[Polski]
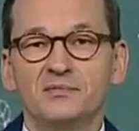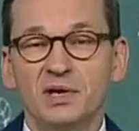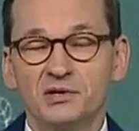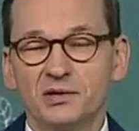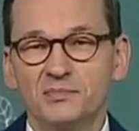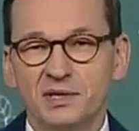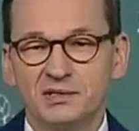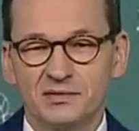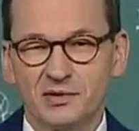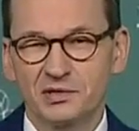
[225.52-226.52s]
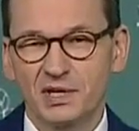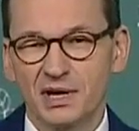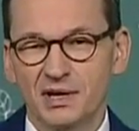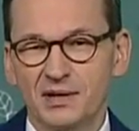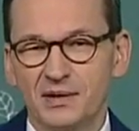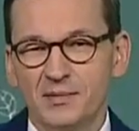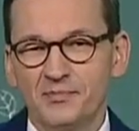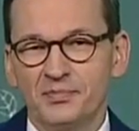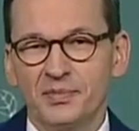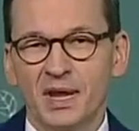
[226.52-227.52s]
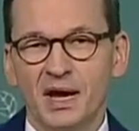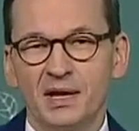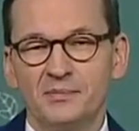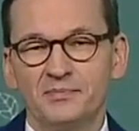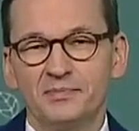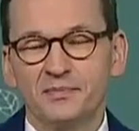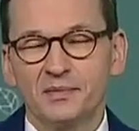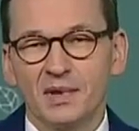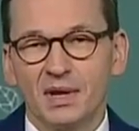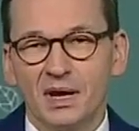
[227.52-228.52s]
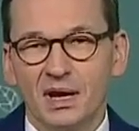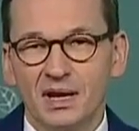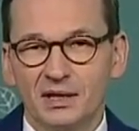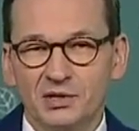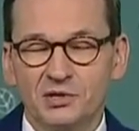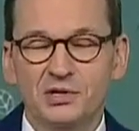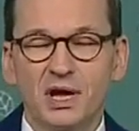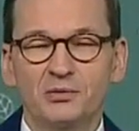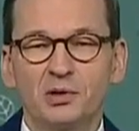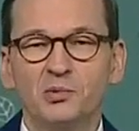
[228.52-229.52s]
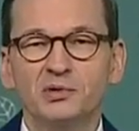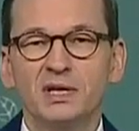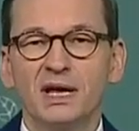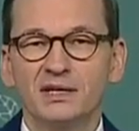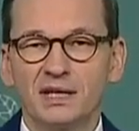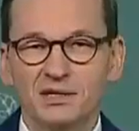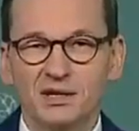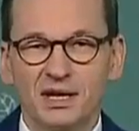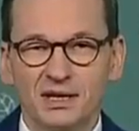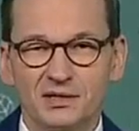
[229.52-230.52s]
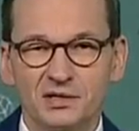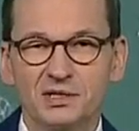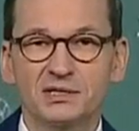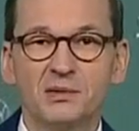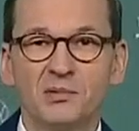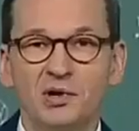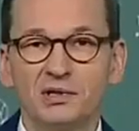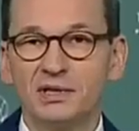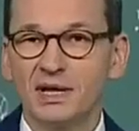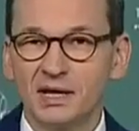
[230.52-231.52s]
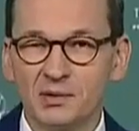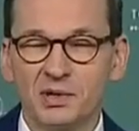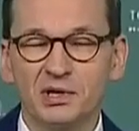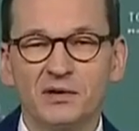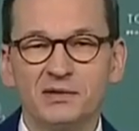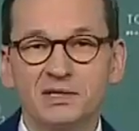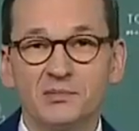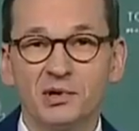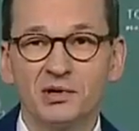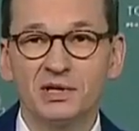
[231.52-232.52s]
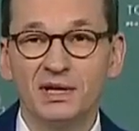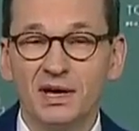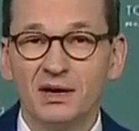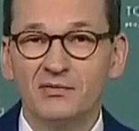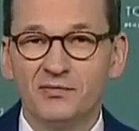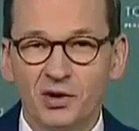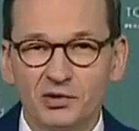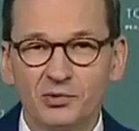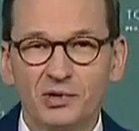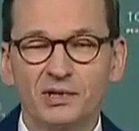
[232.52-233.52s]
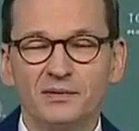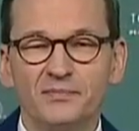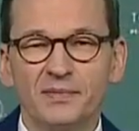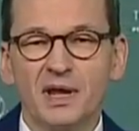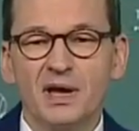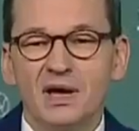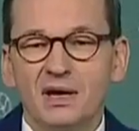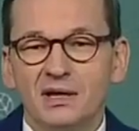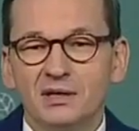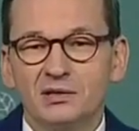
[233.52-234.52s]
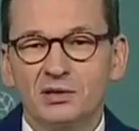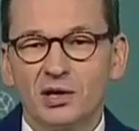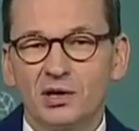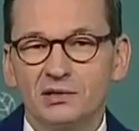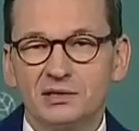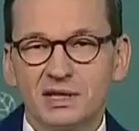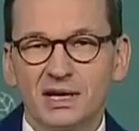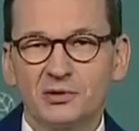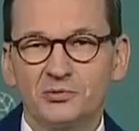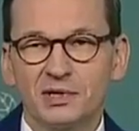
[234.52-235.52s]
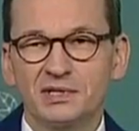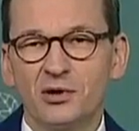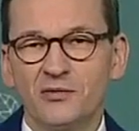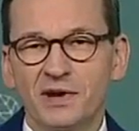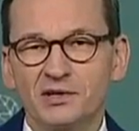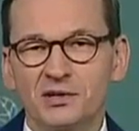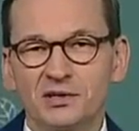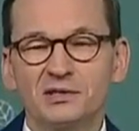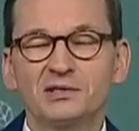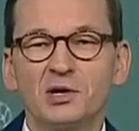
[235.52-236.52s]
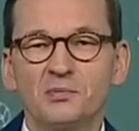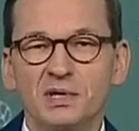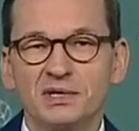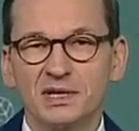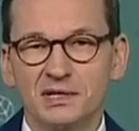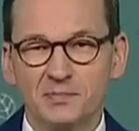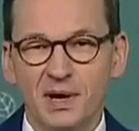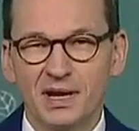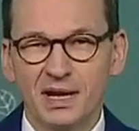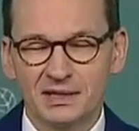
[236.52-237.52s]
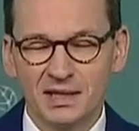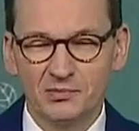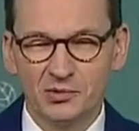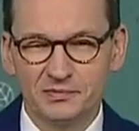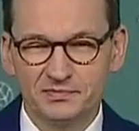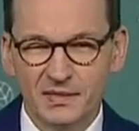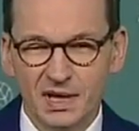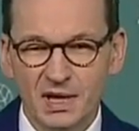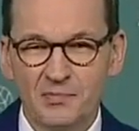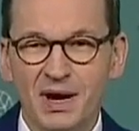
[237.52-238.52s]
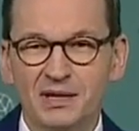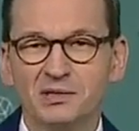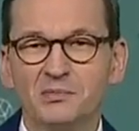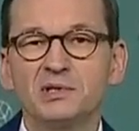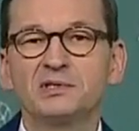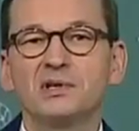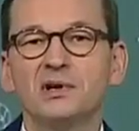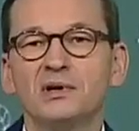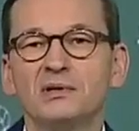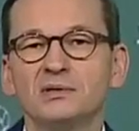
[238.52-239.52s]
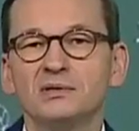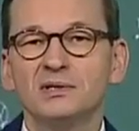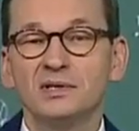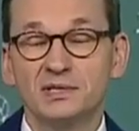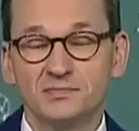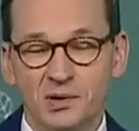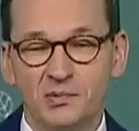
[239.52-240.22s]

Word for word: w mniejszych miejscowościach, na elektryczne autobusy, ale także elektryczne samochody, na hybrydowe samochody, wodór. To cel, który zauważony został przez nas parę lat temu i bardzo mocno jest